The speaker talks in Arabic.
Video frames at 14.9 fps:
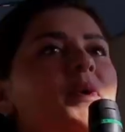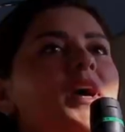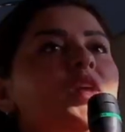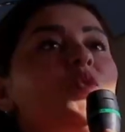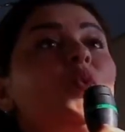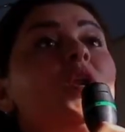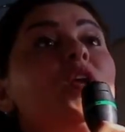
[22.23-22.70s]

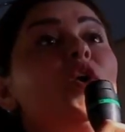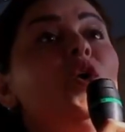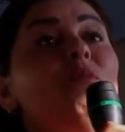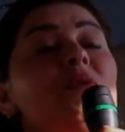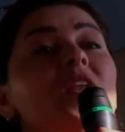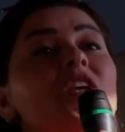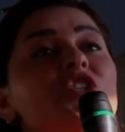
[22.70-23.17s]
وطبعا
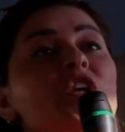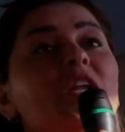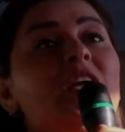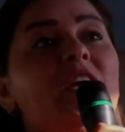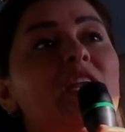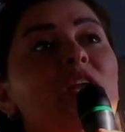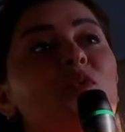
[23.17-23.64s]
الترحيب
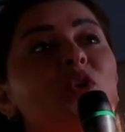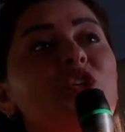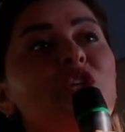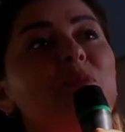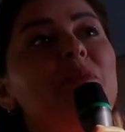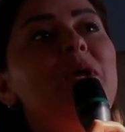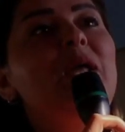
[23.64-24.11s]
الصباحي
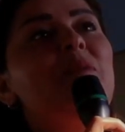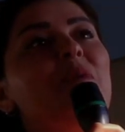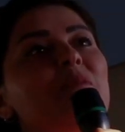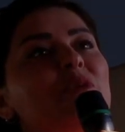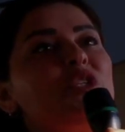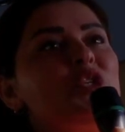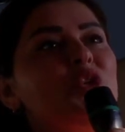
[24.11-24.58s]
بكلمة
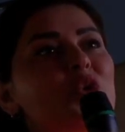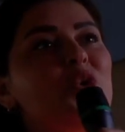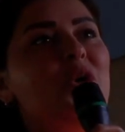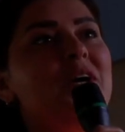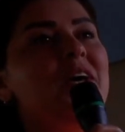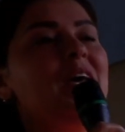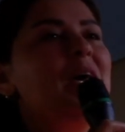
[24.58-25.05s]
حلوة
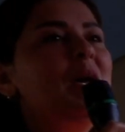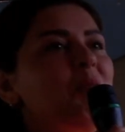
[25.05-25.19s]
للمشتركات